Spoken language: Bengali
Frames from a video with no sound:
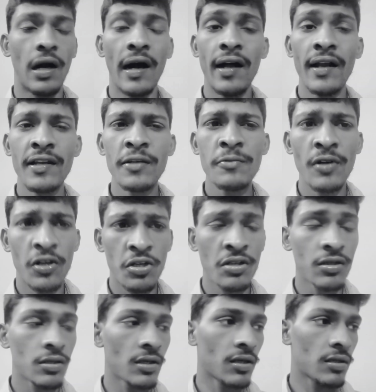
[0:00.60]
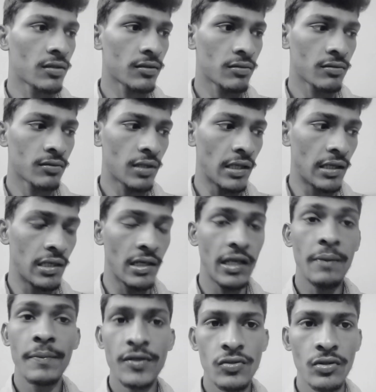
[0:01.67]
হার হিম অরর তার
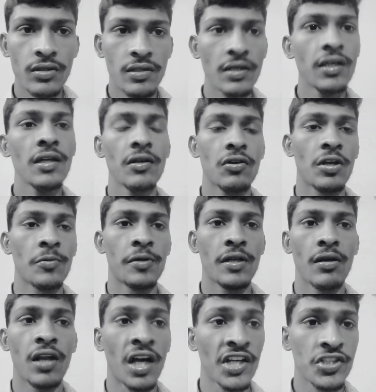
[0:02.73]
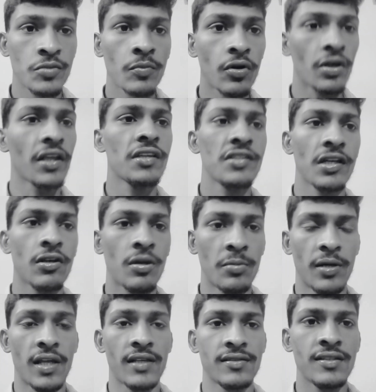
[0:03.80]
এপিসোড থ্রি গল্পটা হলো আঁশবটি সেই
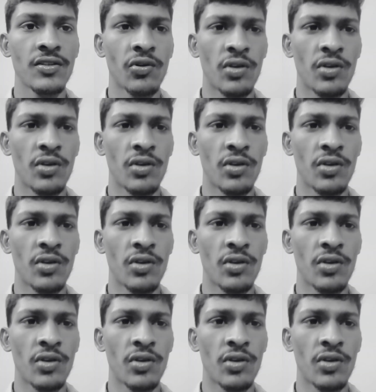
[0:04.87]
গল্পটা আসতে